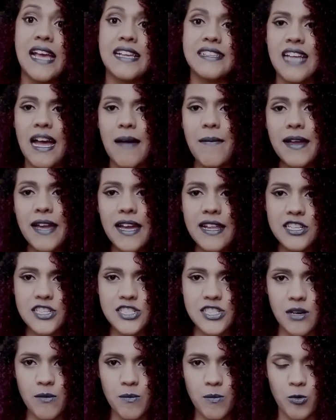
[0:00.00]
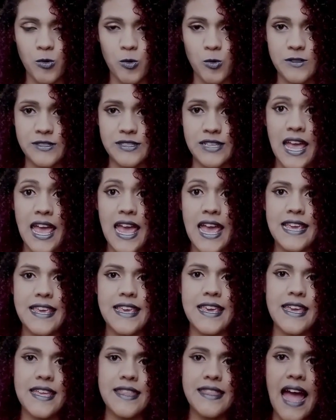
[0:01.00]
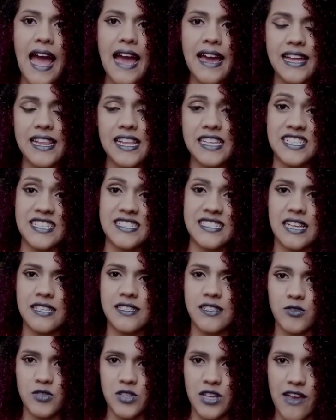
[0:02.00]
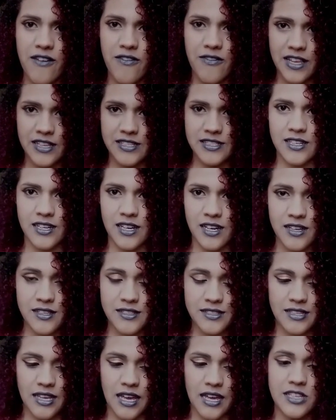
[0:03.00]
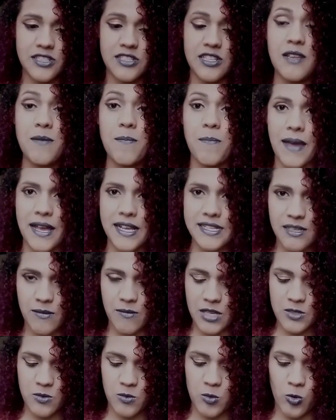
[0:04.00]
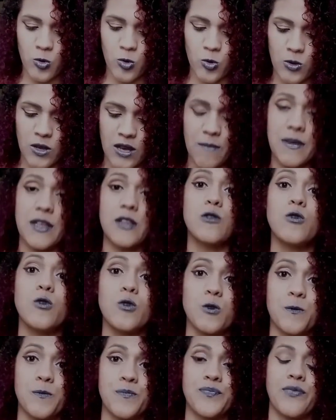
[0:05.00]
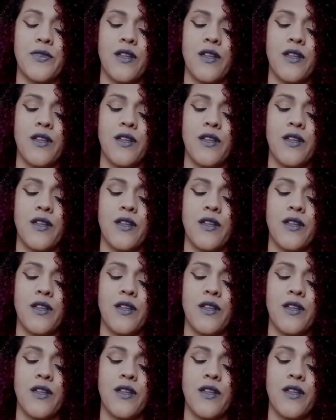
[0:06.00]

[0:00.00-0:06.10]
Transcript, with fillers: Sabe aqueles shampoos que dá aquela sensação de refrescância e de limpeza mesmo no couro cabeludo?